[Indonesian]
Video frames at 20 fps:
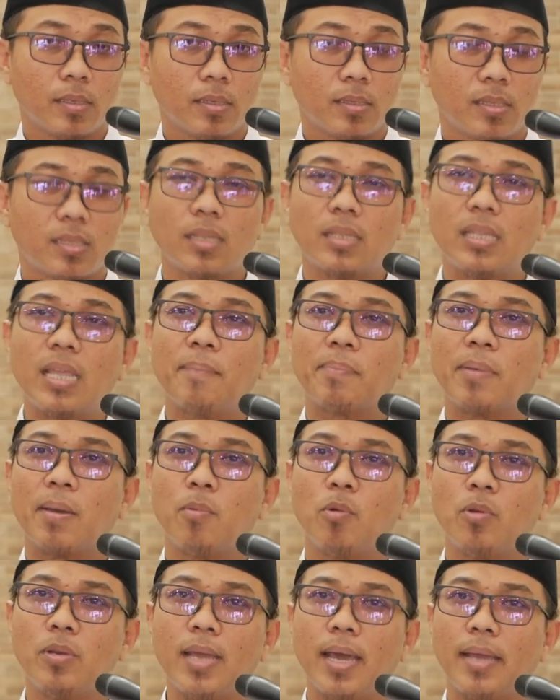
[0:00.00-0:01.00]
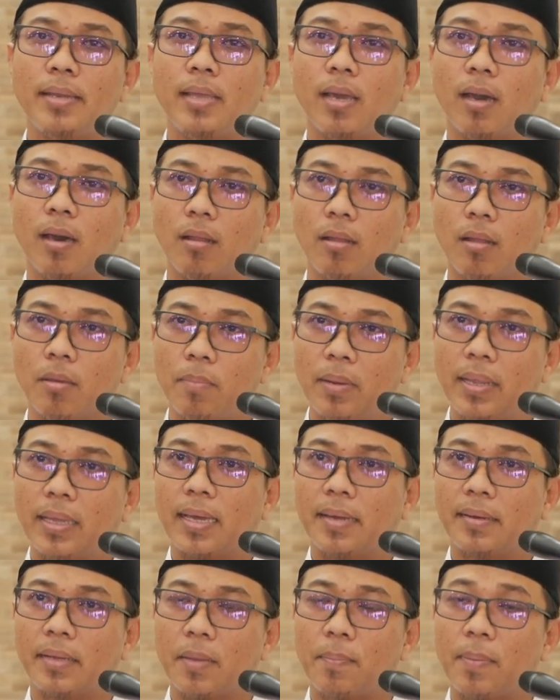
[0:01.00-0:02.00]
setiap kemudahan yang Allah
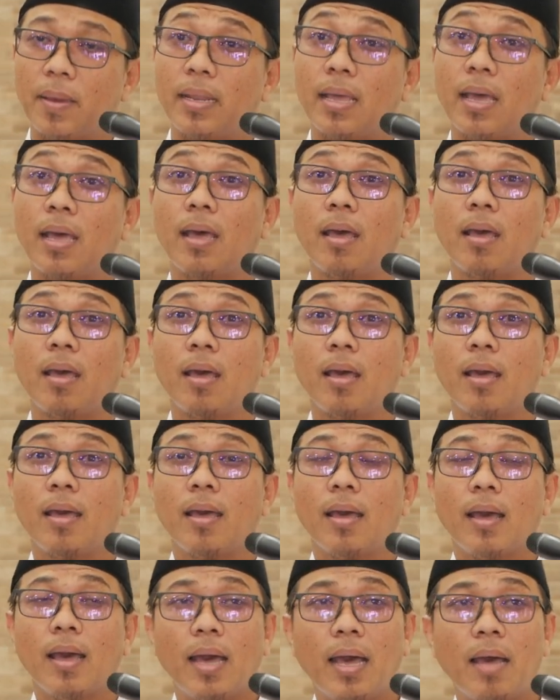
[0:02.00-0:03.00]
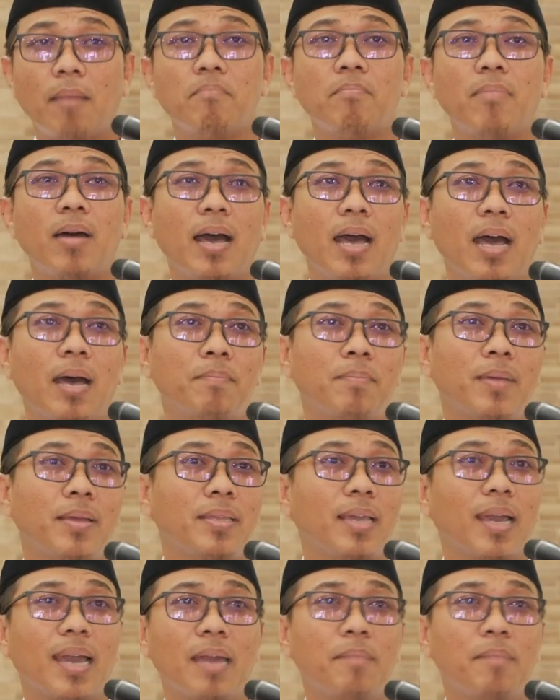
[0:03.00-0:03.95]
berikan kepada hamba-hambanya